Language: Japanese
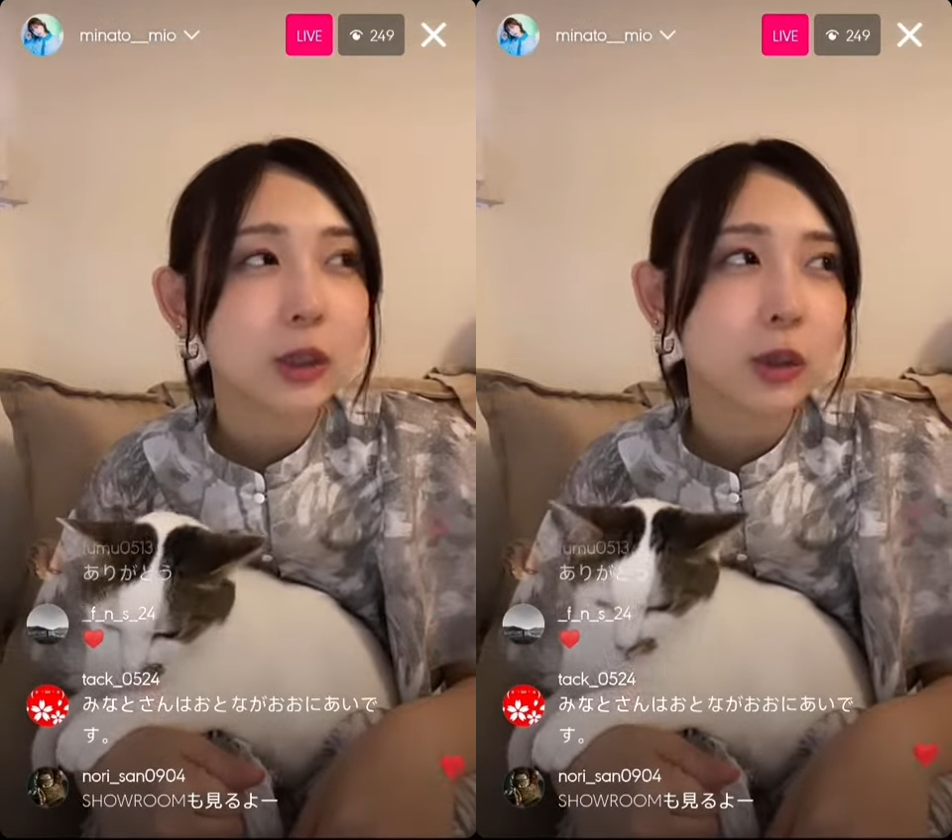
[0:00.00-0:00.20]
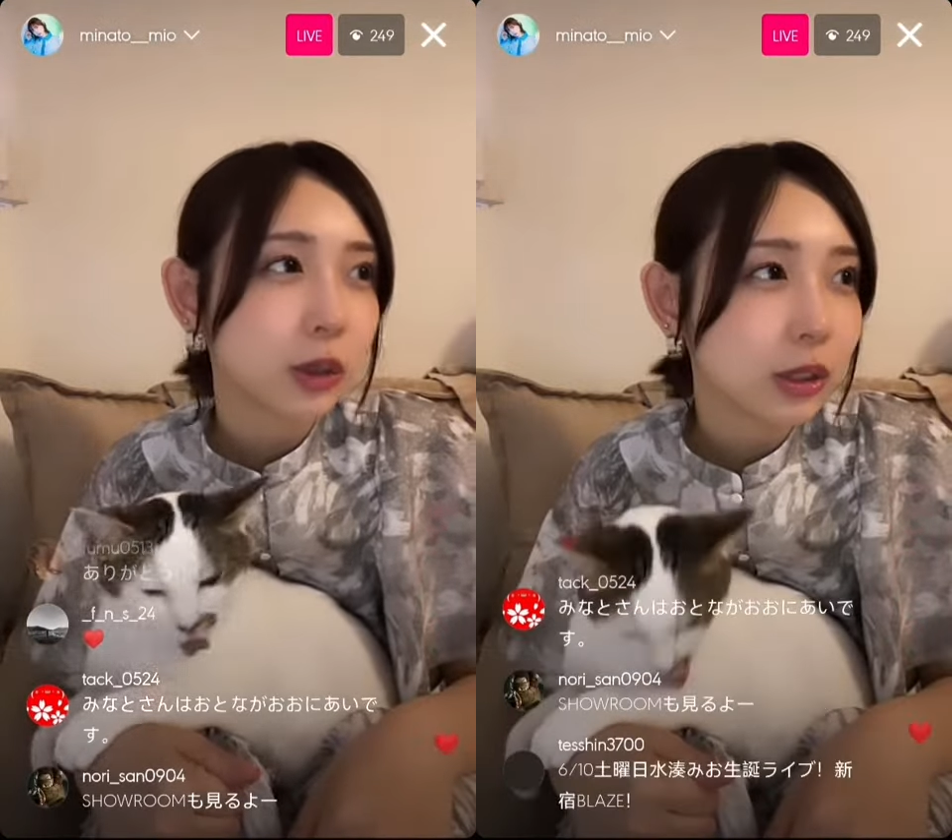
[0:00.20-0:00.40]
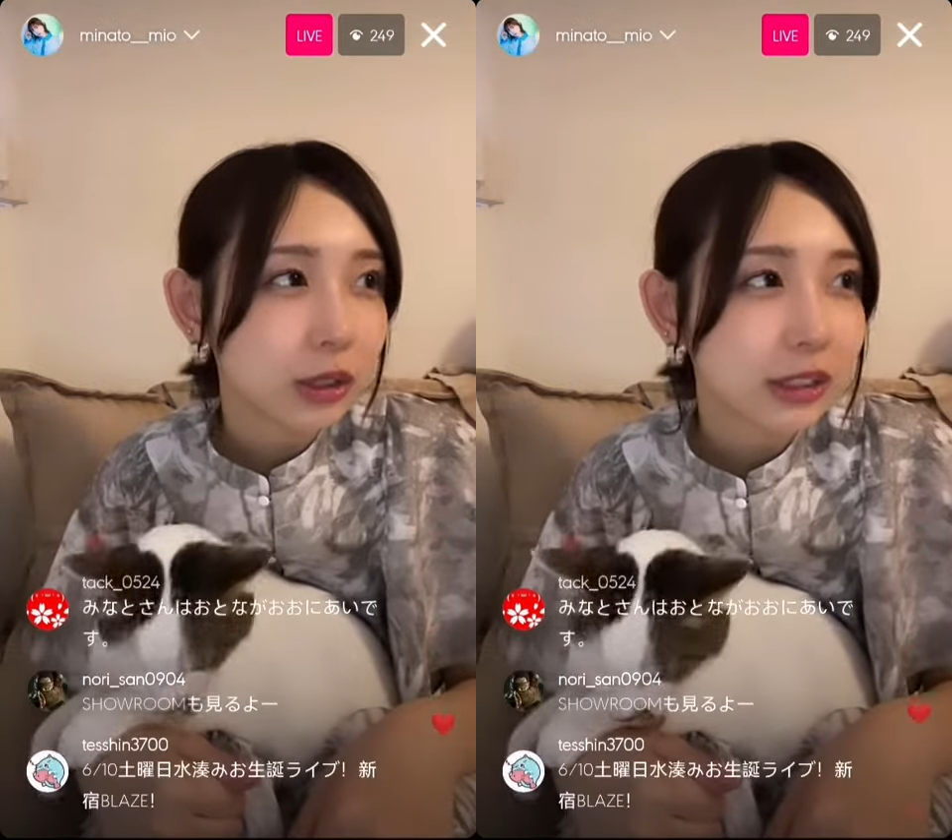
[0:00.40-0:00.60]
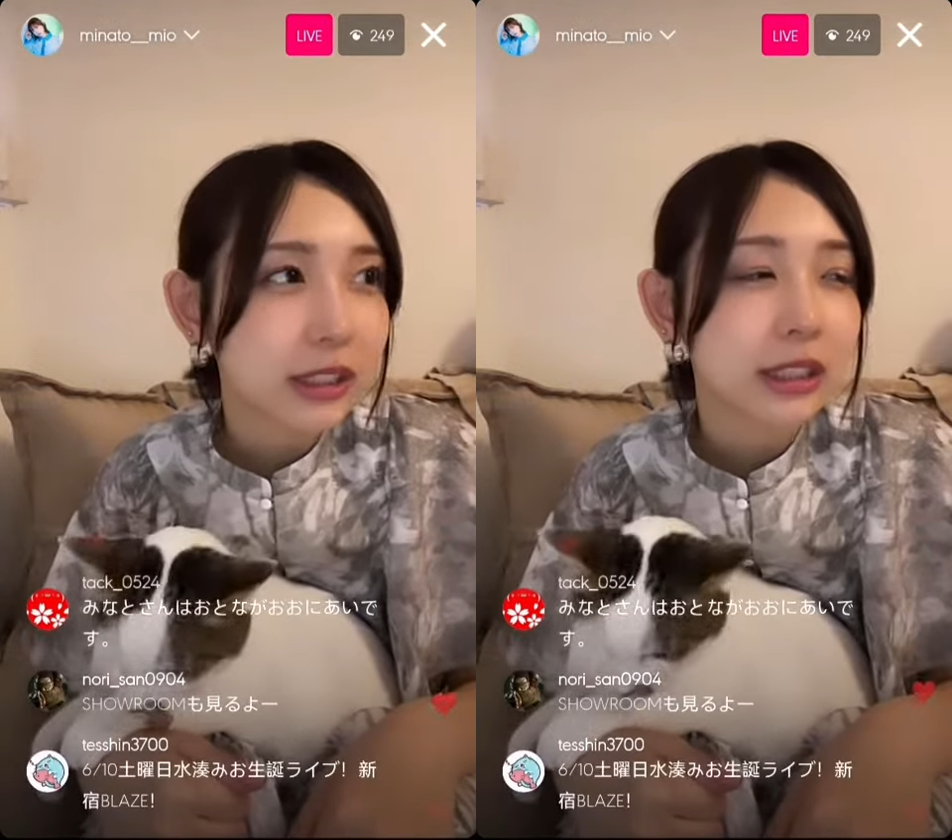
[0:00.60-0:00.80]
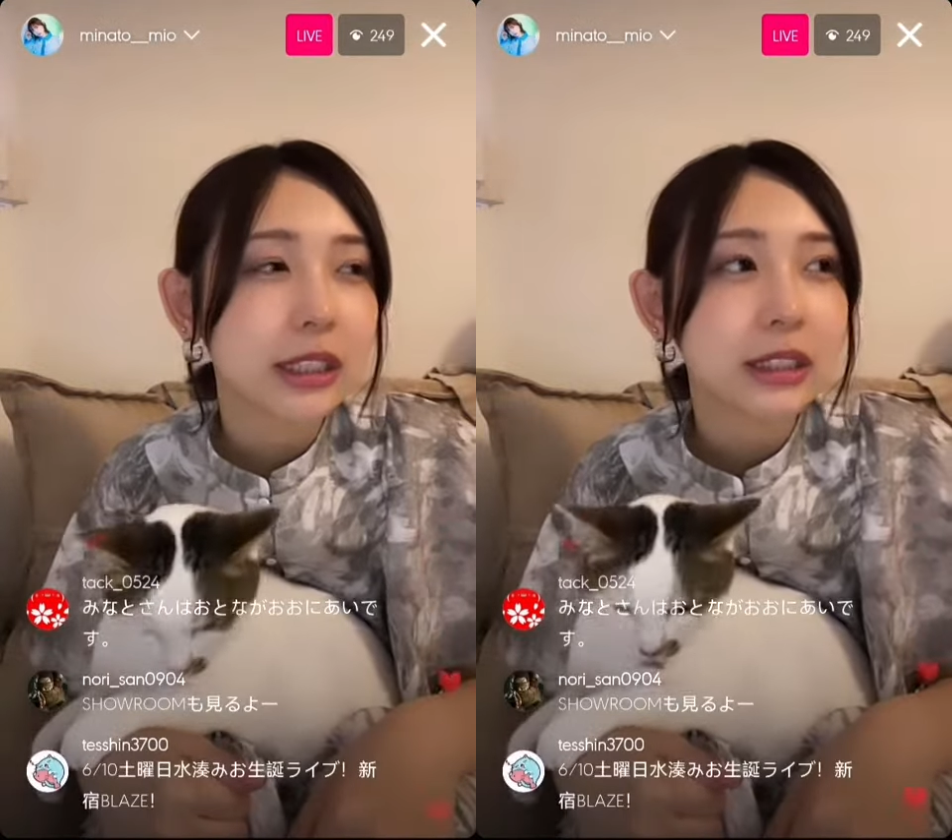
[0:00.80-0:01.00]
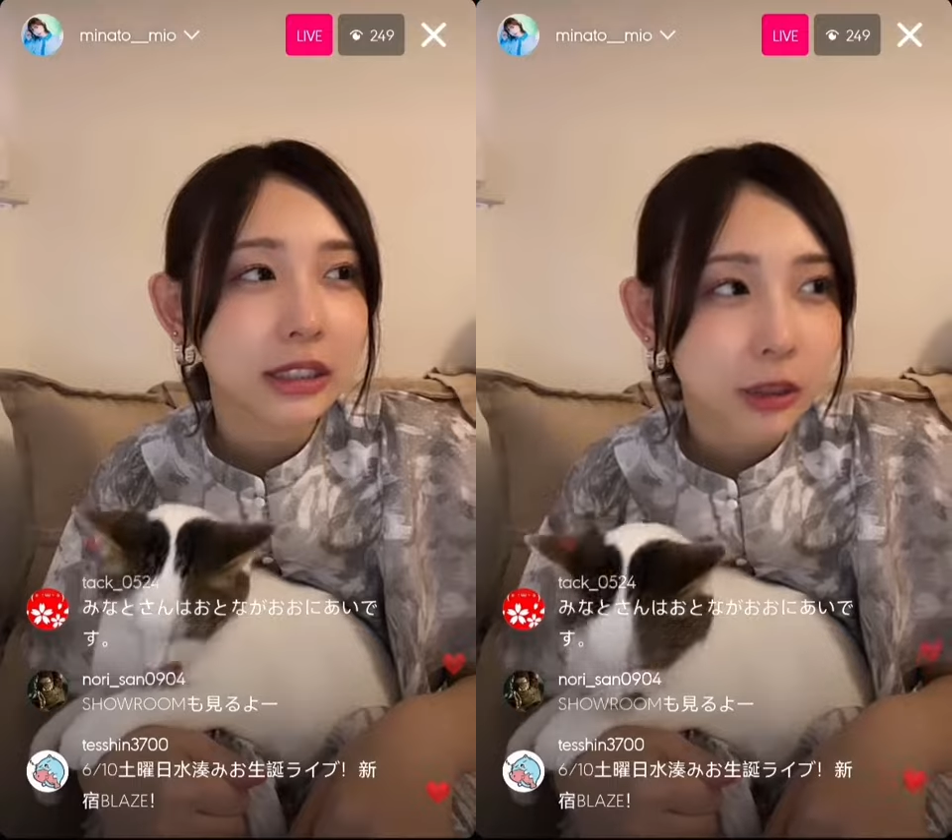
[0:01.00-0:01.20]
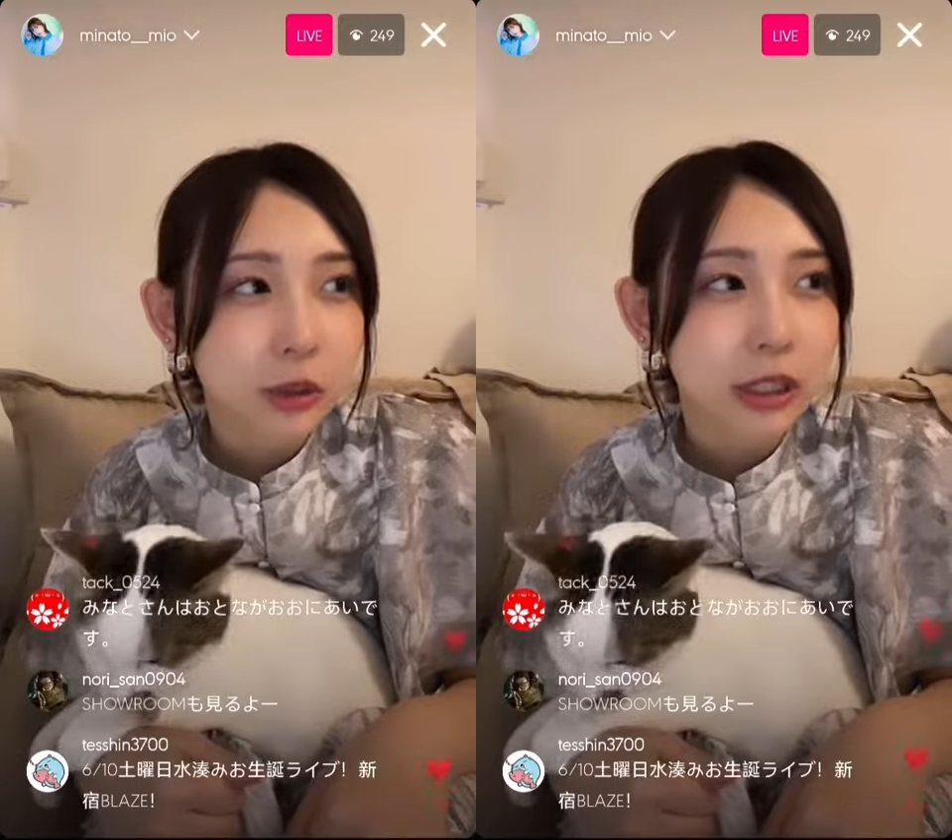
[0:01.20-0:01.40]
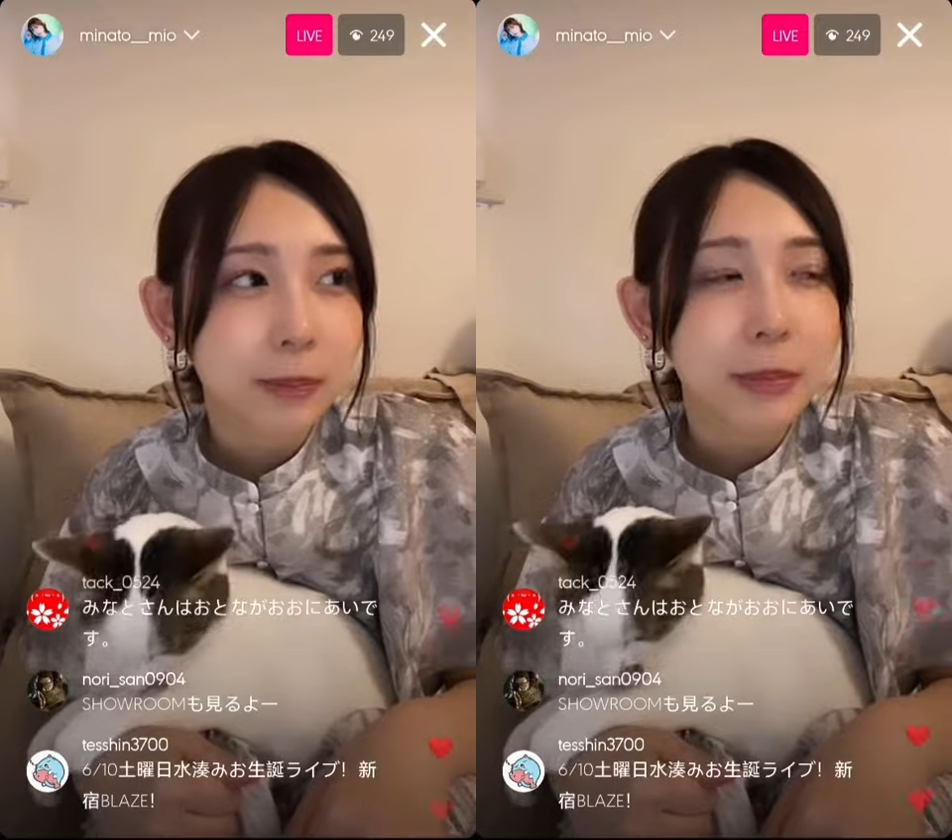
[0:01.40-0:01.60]
チケット残りわずかなんで
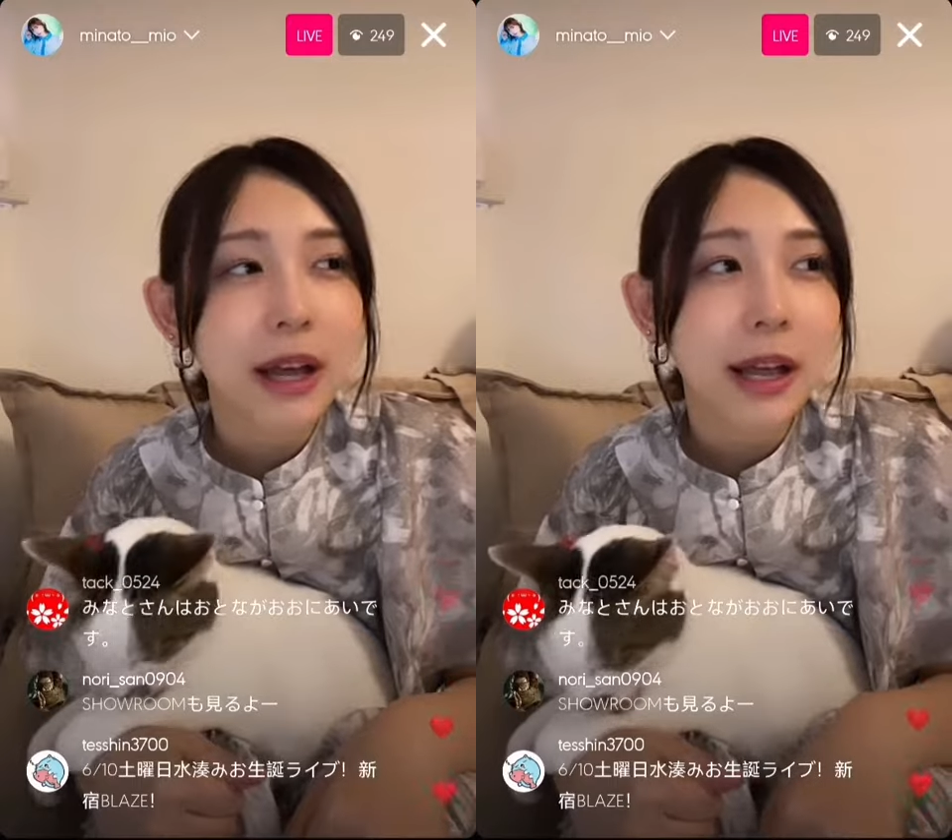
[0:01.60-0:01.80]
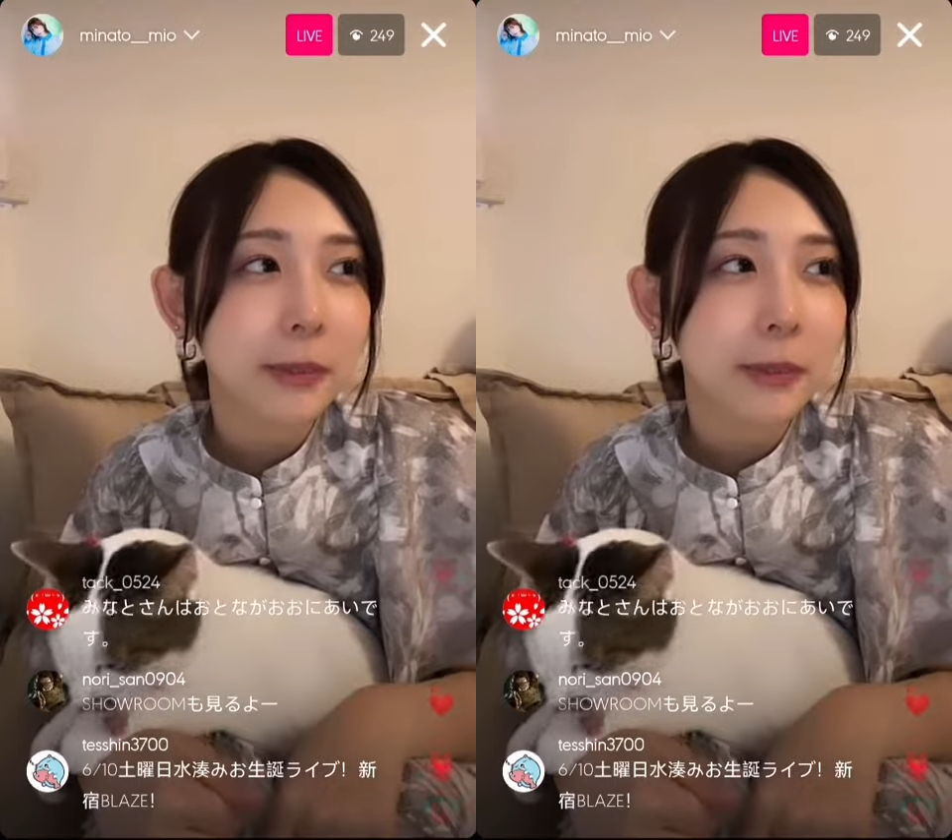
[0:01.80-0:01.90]
すけど一